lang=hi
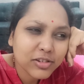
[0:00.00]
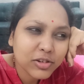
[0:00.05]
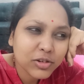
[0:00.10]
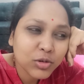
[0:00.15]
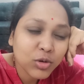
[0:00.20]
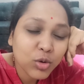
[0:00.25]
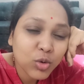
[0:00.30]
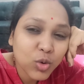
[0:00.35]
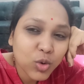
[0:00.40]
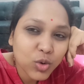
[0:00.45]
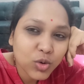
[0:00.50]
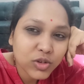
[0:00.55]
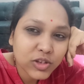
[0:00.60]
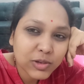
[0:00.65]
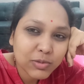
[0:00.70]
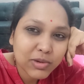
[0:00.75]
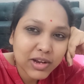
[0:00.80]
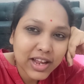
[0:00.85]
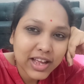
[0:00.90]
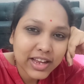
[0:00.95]
ग्लूकोज
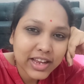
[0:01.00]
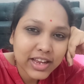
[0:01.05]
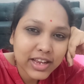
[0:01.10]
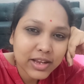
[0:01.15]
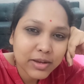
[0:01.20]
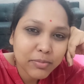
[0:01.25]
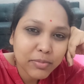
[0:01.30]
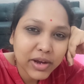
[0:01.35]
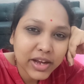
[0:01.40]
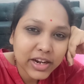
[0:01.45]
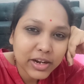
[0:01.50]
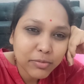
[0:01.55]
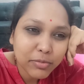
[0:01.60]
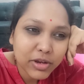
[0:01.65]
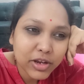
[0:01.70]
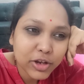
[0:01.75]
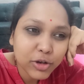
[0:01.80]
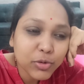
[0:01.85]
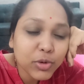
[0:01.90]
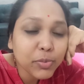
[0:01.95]
मिला के पानी
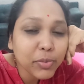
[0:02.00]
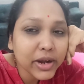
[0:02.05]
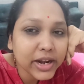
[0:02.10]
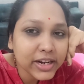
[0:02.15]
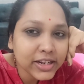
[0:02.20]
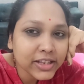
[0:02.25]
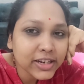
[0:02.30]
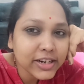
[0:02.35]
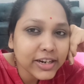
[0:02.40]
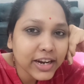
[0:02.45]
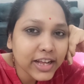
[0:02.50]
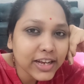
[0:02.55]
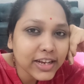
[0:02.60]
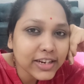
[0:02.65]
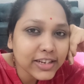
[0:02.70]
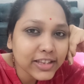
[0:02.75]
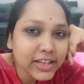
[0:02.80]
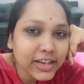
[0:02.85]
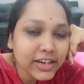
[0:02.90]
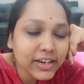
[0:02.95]
पिया कि वो पेट ठंडा
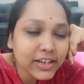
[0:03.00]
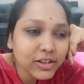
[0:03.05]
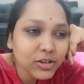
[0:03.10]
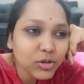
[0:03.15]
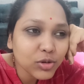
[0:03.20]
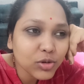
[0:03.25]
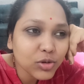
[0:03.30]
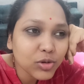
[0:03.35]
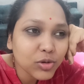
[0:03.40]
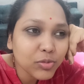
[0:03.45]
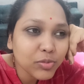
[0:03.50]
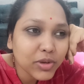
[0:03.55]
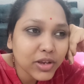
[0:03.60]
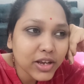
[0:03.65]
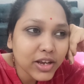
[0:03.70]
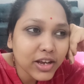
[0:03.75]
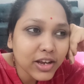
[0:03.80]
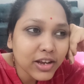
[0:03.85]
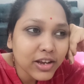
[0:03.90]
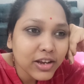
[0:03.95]
करता है ना तो पिया